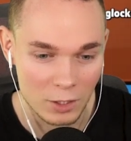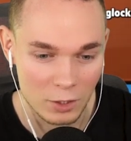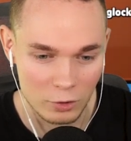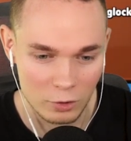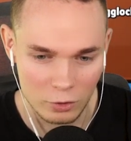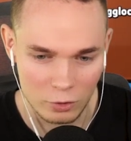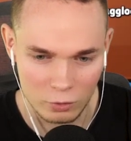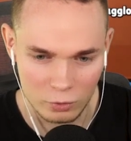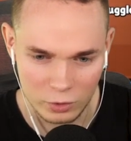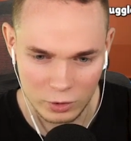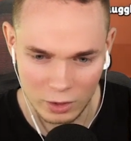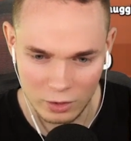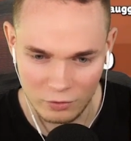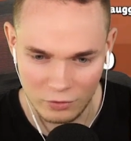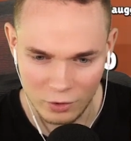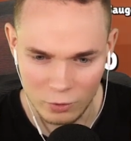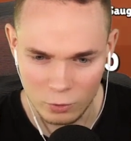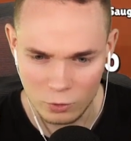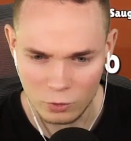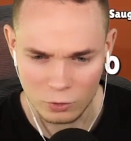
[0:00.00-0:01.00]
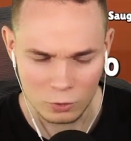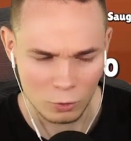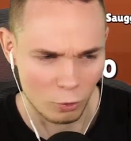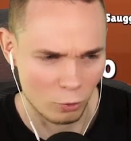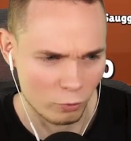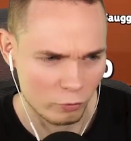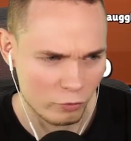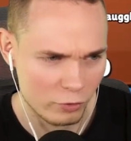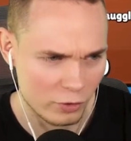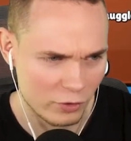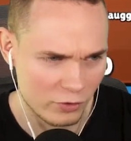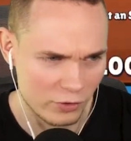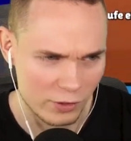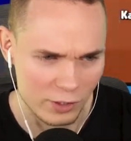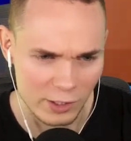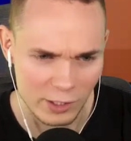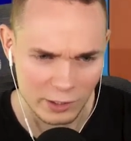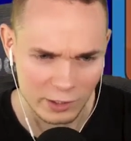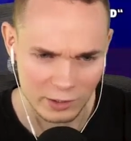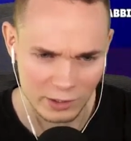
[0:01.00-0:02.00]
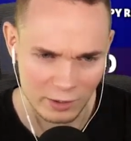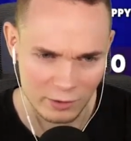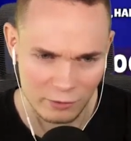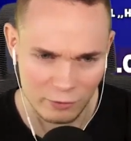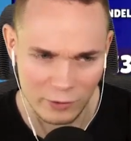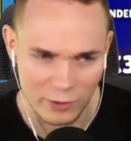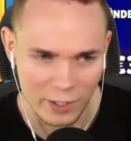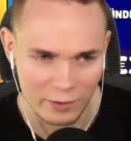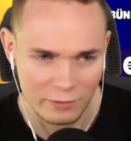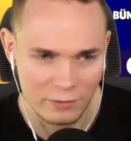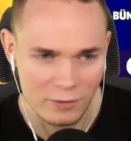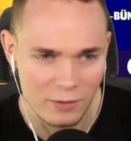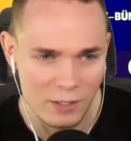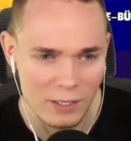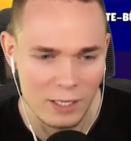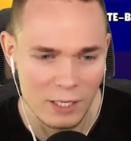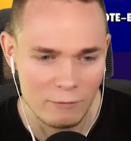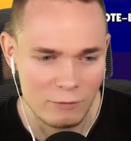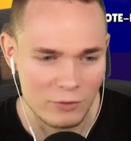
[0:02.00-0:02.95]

Äh, oder Saugglocken, wie sie hier genannt werden.